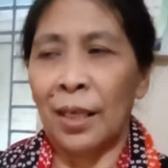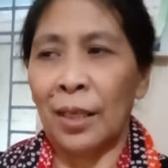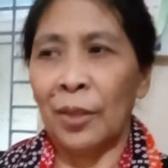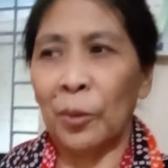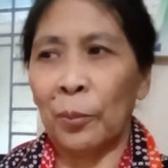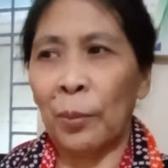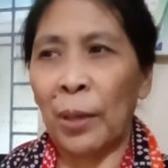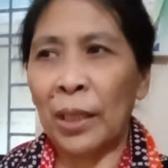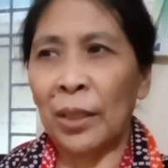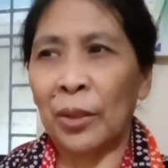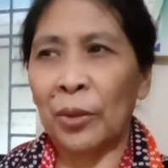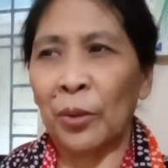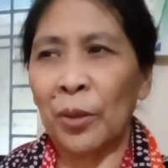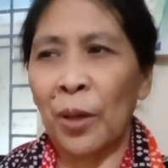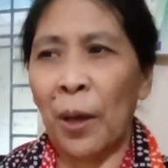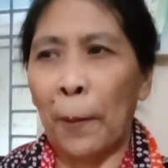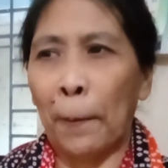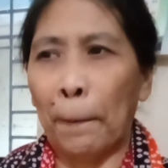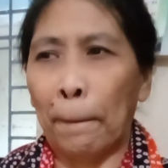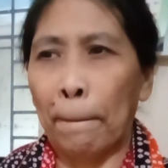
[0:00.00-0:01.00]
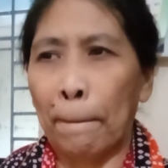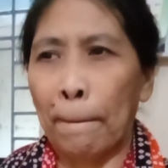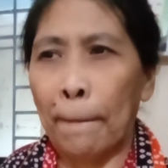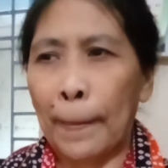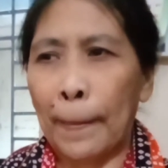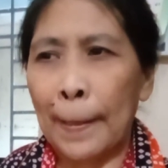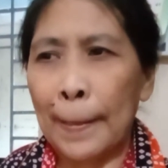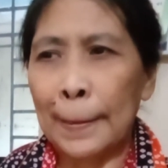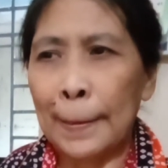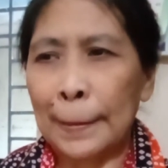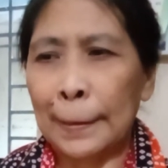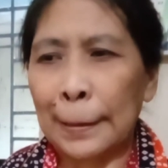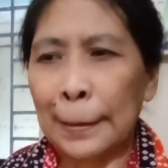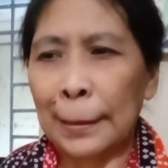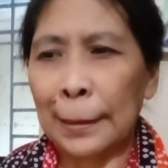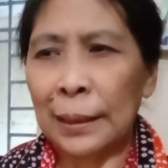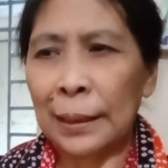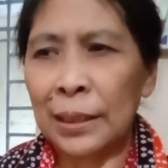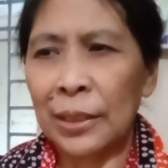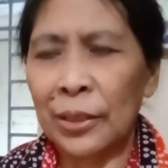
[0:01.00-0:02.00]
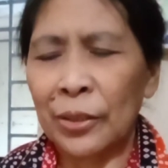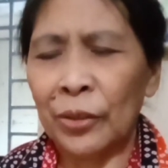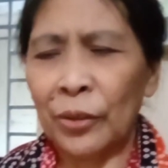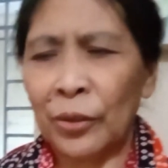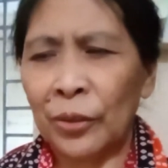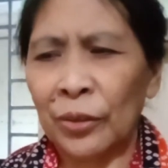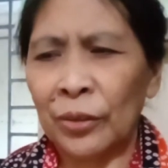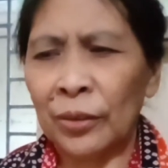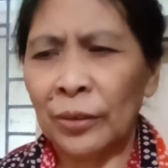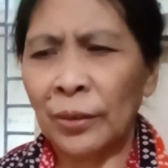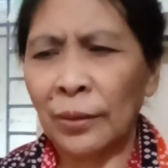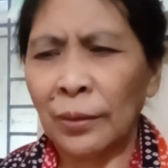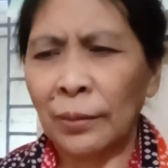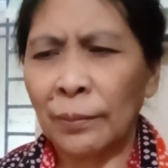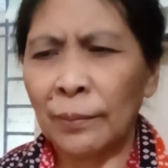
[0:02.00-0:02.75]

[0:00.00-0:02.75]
ano ba ito? Yung